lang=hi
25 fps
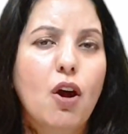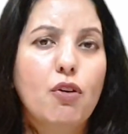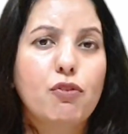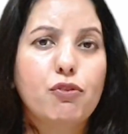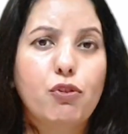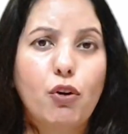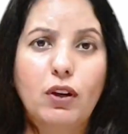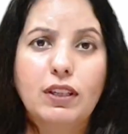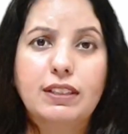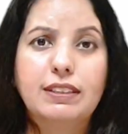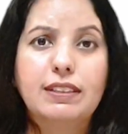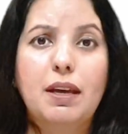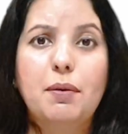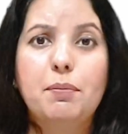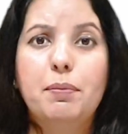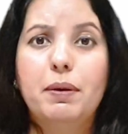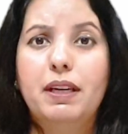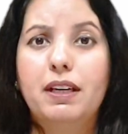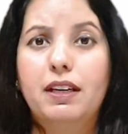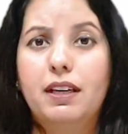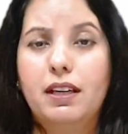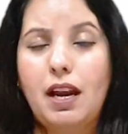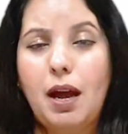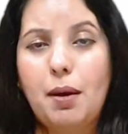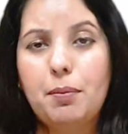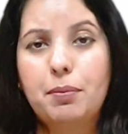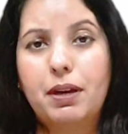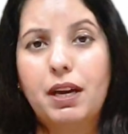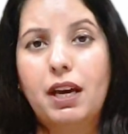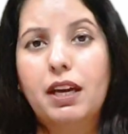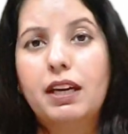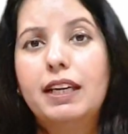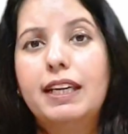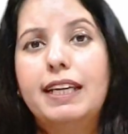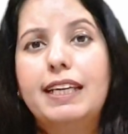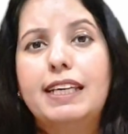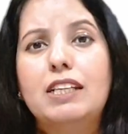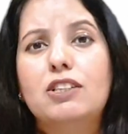फॉर एग्जाम्पल अगर आप
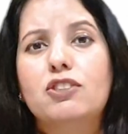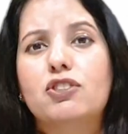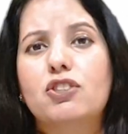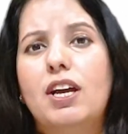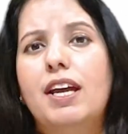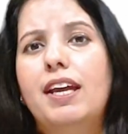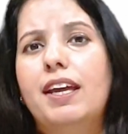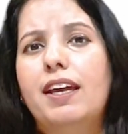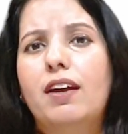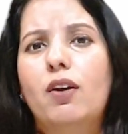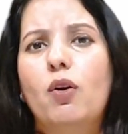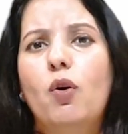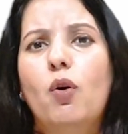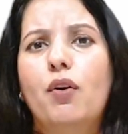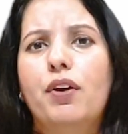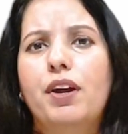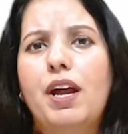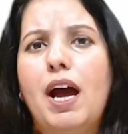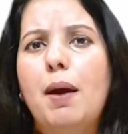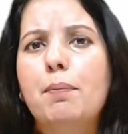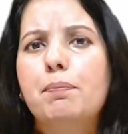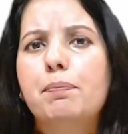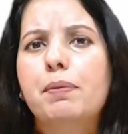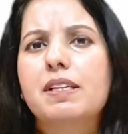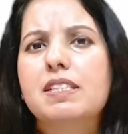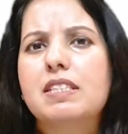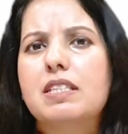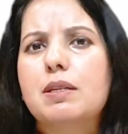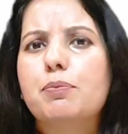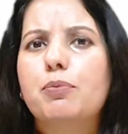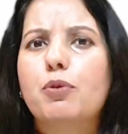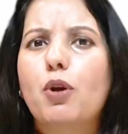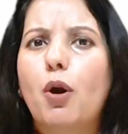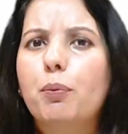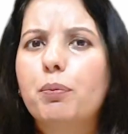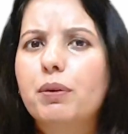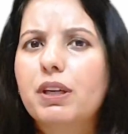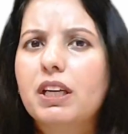घर लेने जाएं और आप किसी
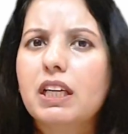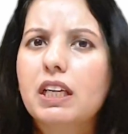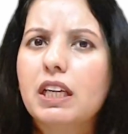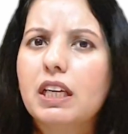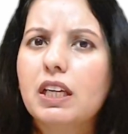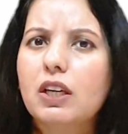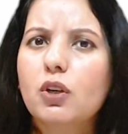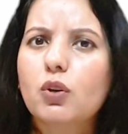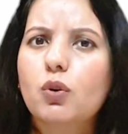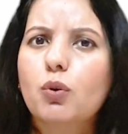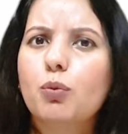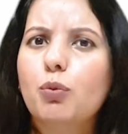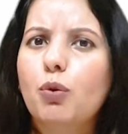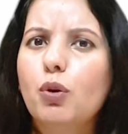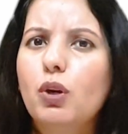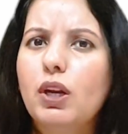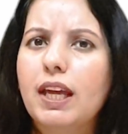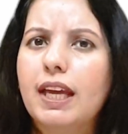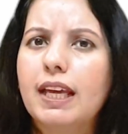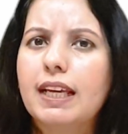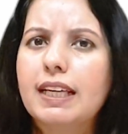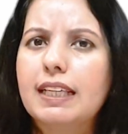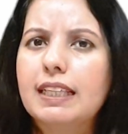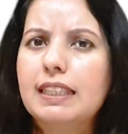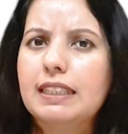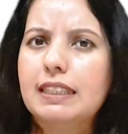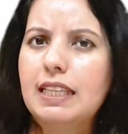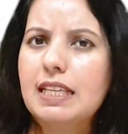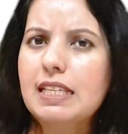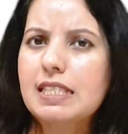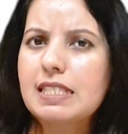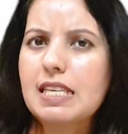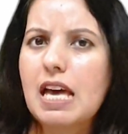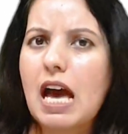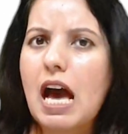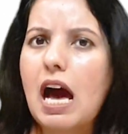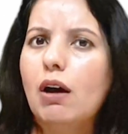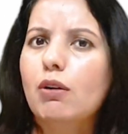प्रॉपर्टी डीलर को बोलें कि
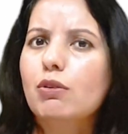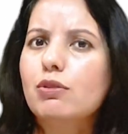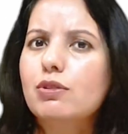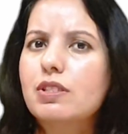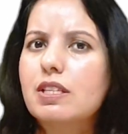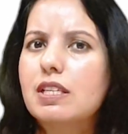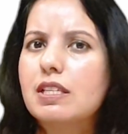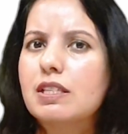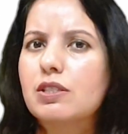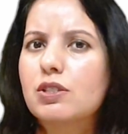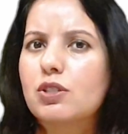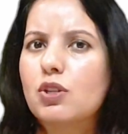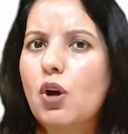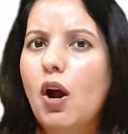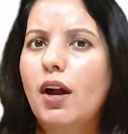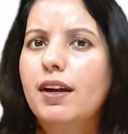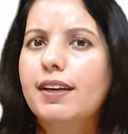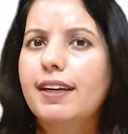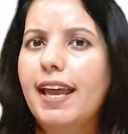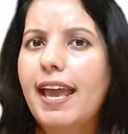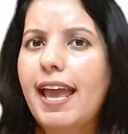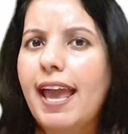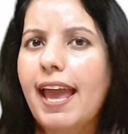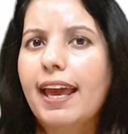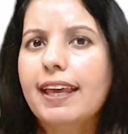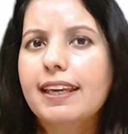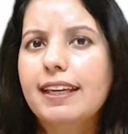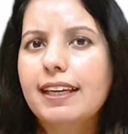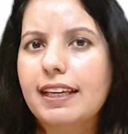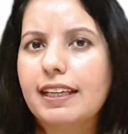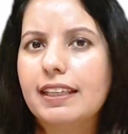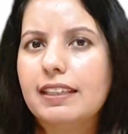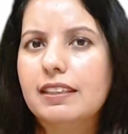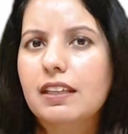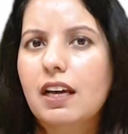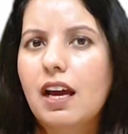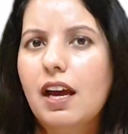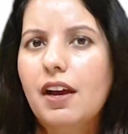दिस हाउस इज नॉट एरी
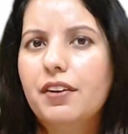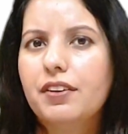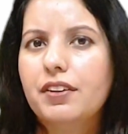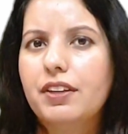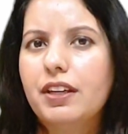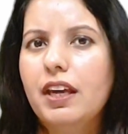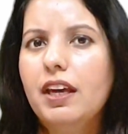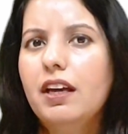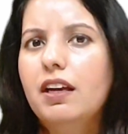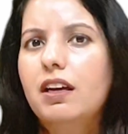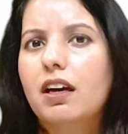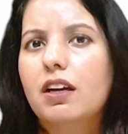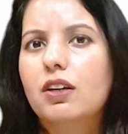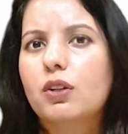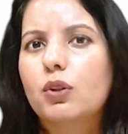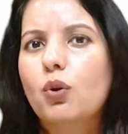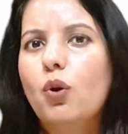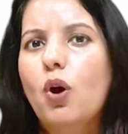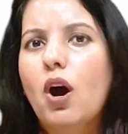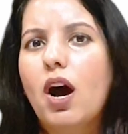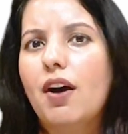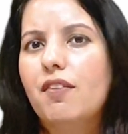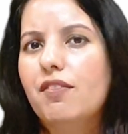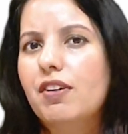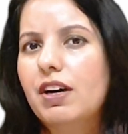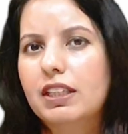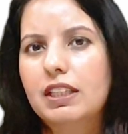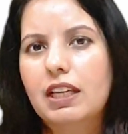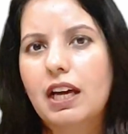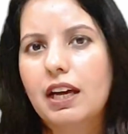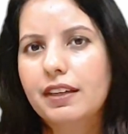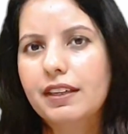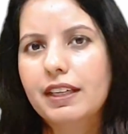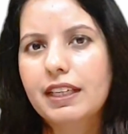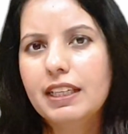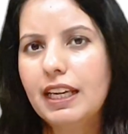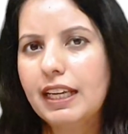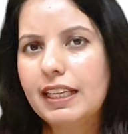ये घर तो
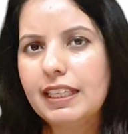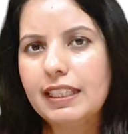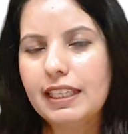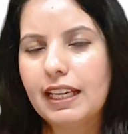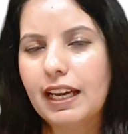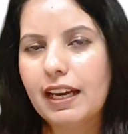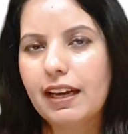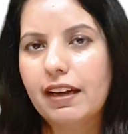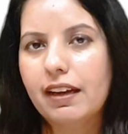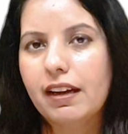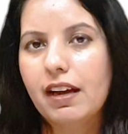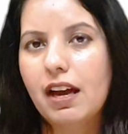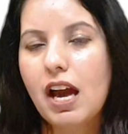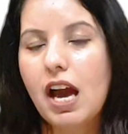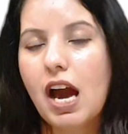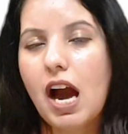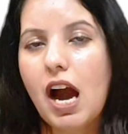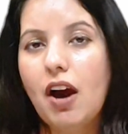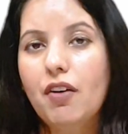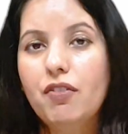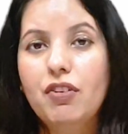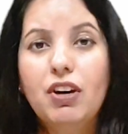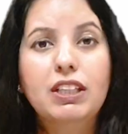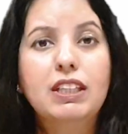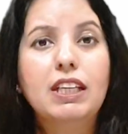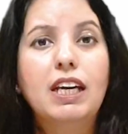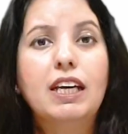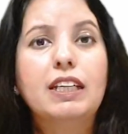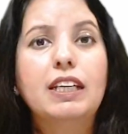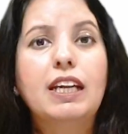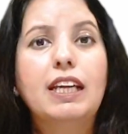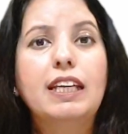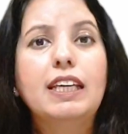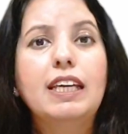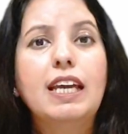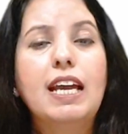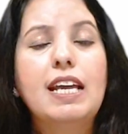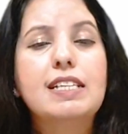हवादार ही नहीं है हवादार
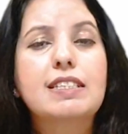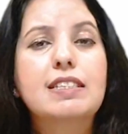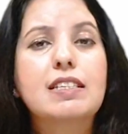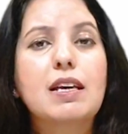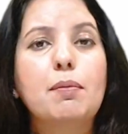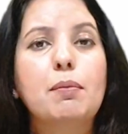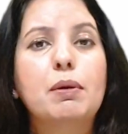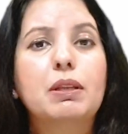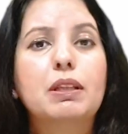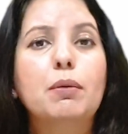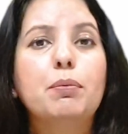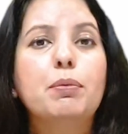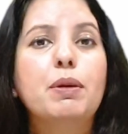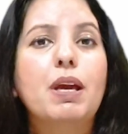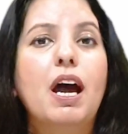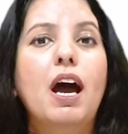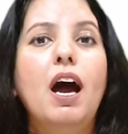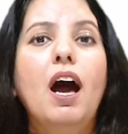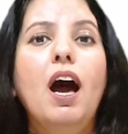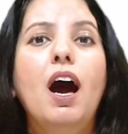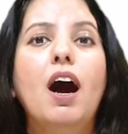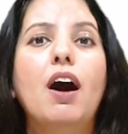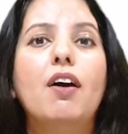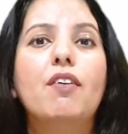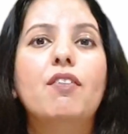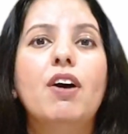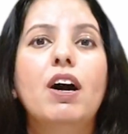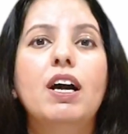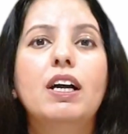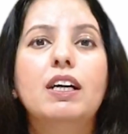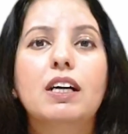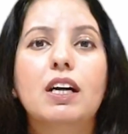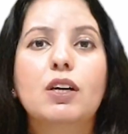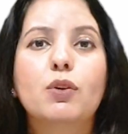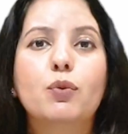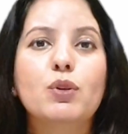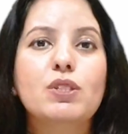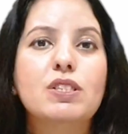नहीं है इसका मतलब यहाँ हवा
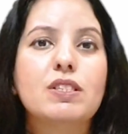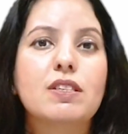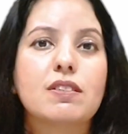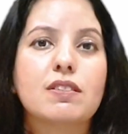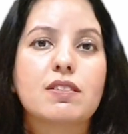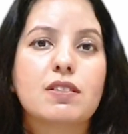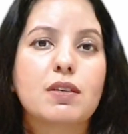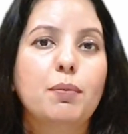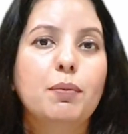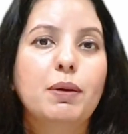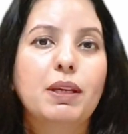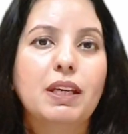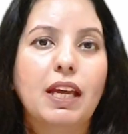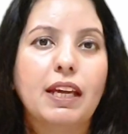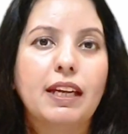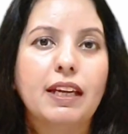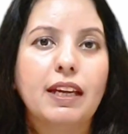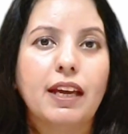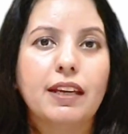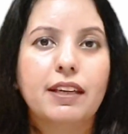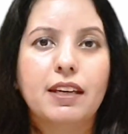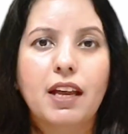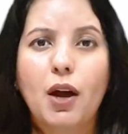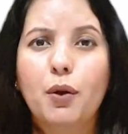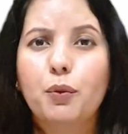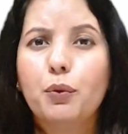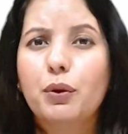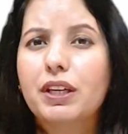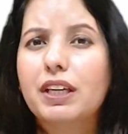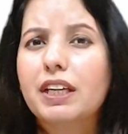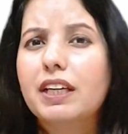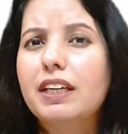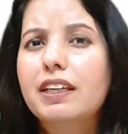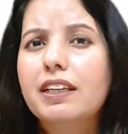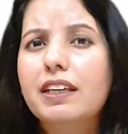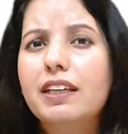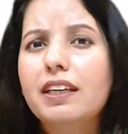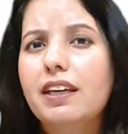का कोई सिस्टम ही नहीं है ना कोई
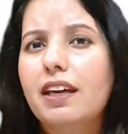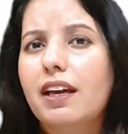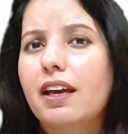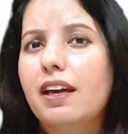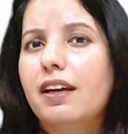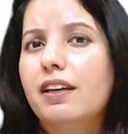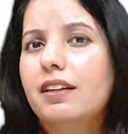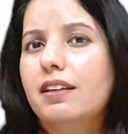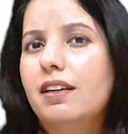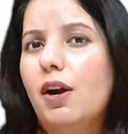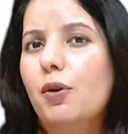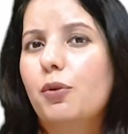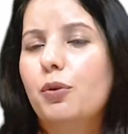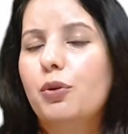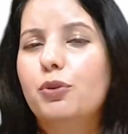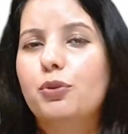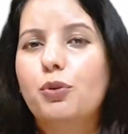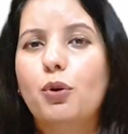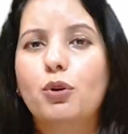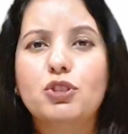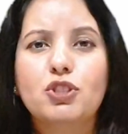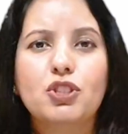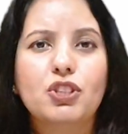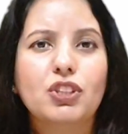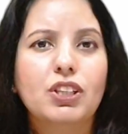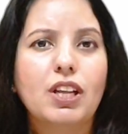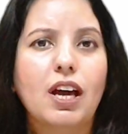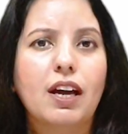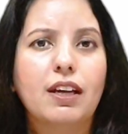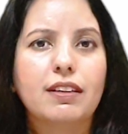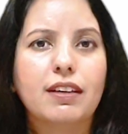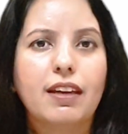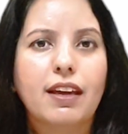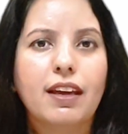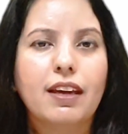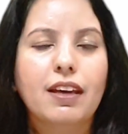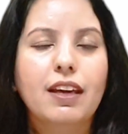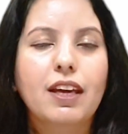खिड़की है ना कोई
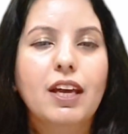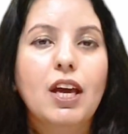रोशनदान है